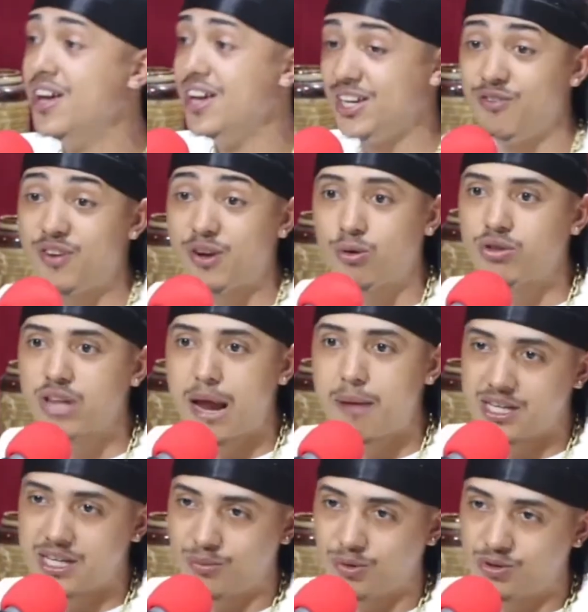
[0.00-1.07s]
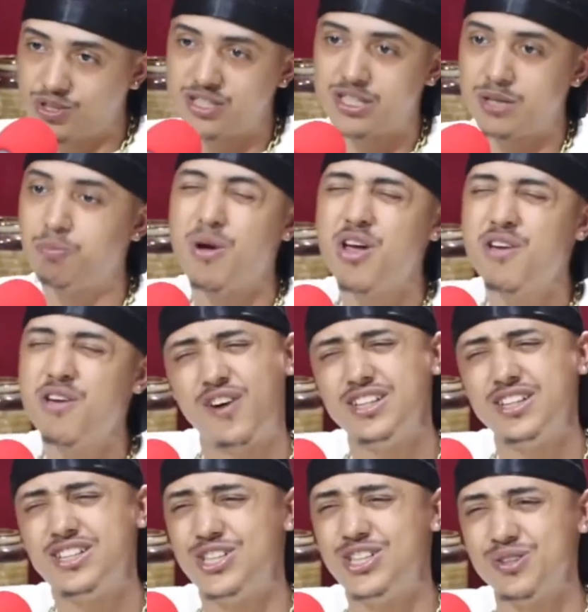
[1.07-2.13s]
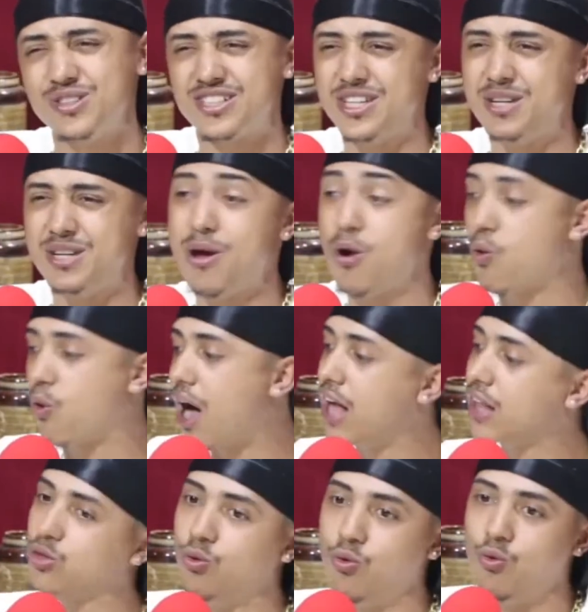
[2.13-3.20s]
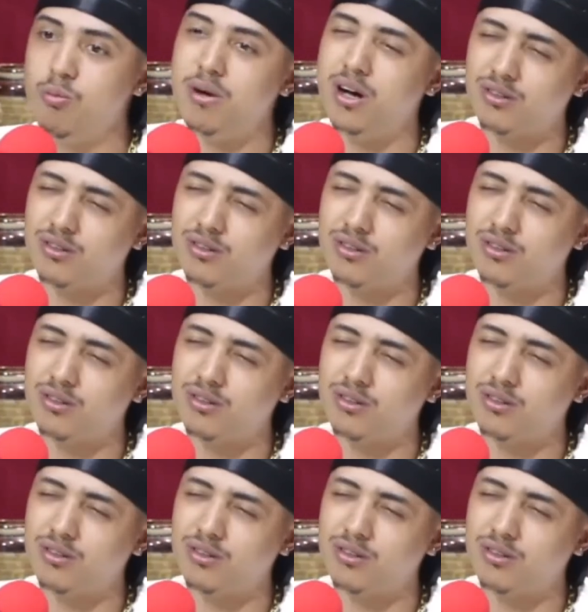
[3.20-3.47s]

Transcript: E eu vi que o trap tinha muito disso, tipo, meio infantil, assim, meio cartoon, mano, tá